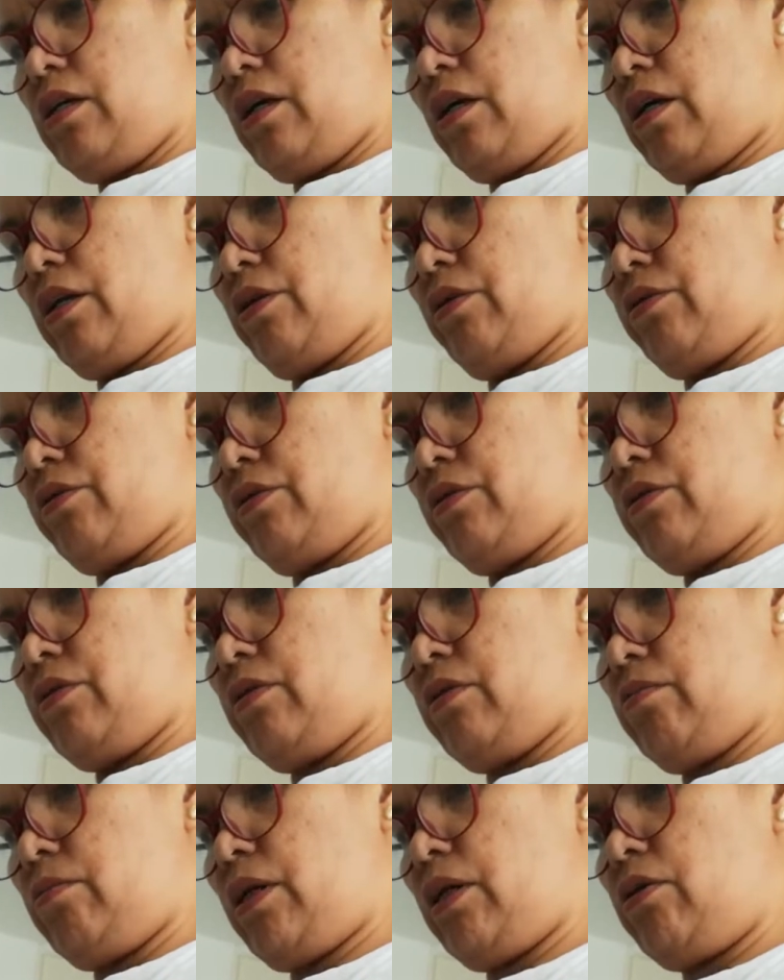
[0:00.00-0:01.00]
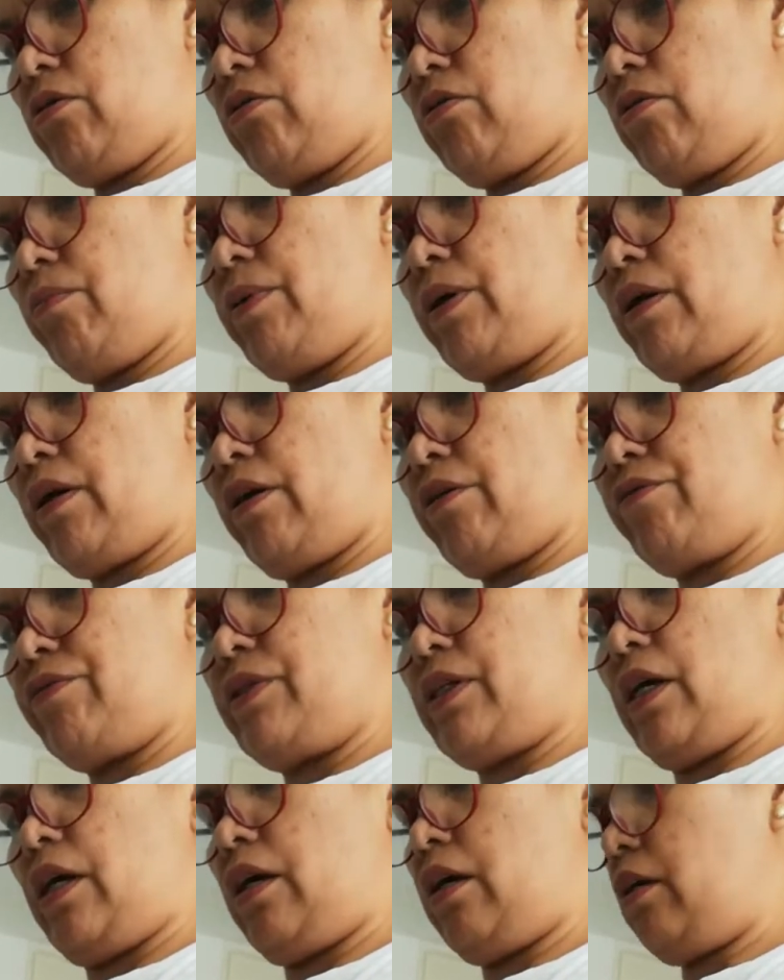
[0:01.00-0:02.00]
ano, mag-o-overripe
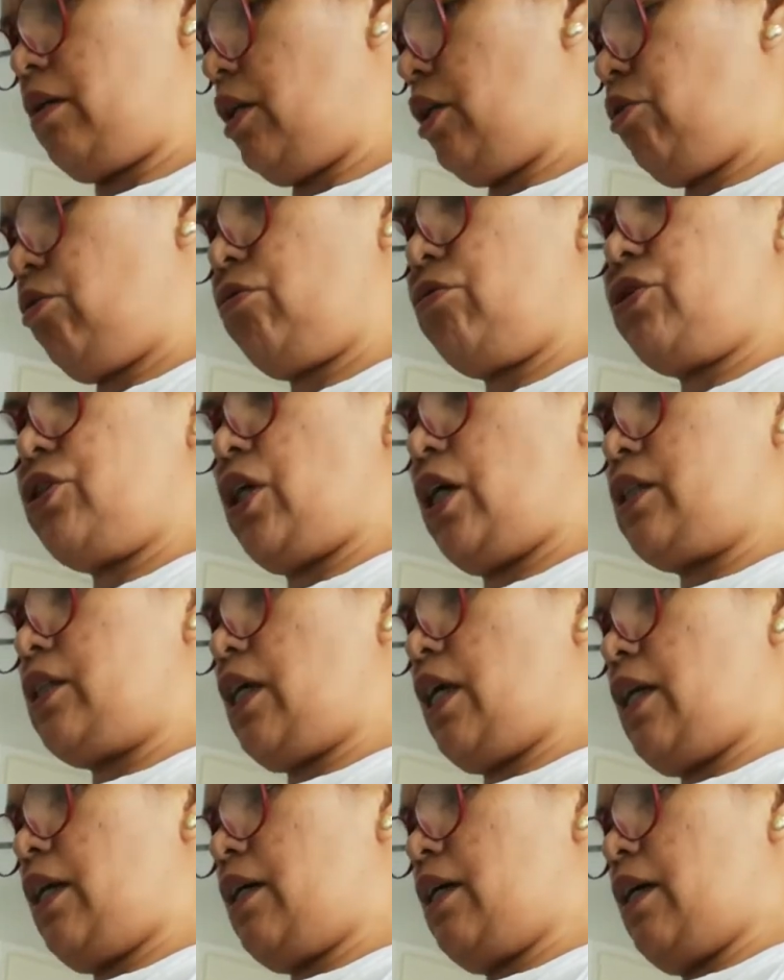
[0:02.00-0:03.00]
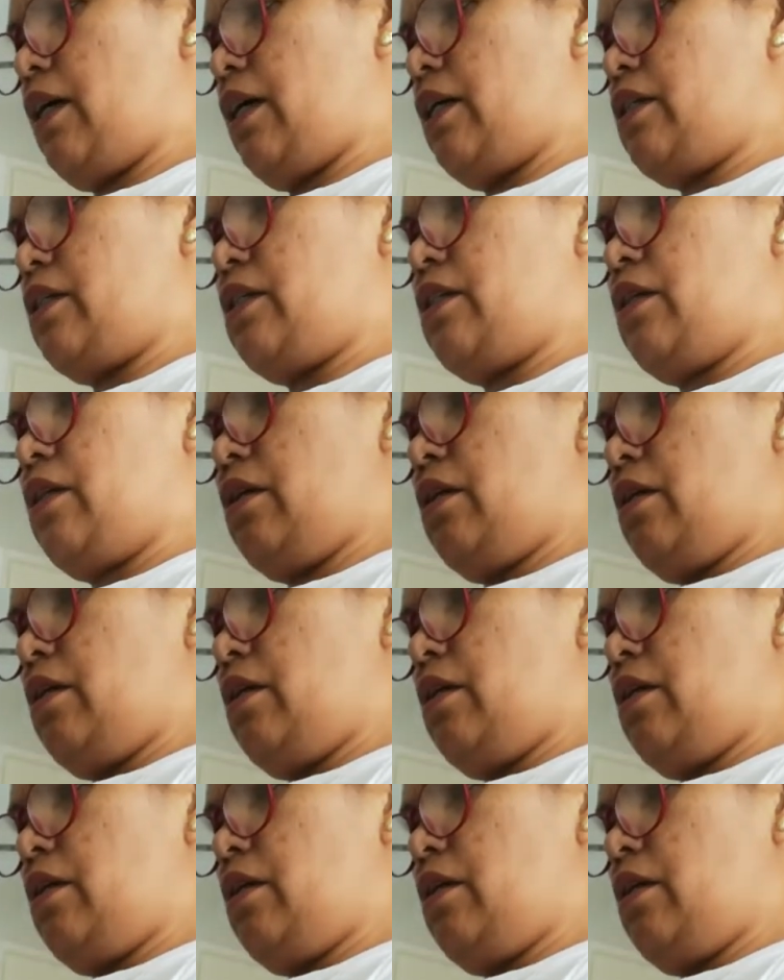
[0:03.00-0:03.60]
siya. Dito ko siya isa lang guys.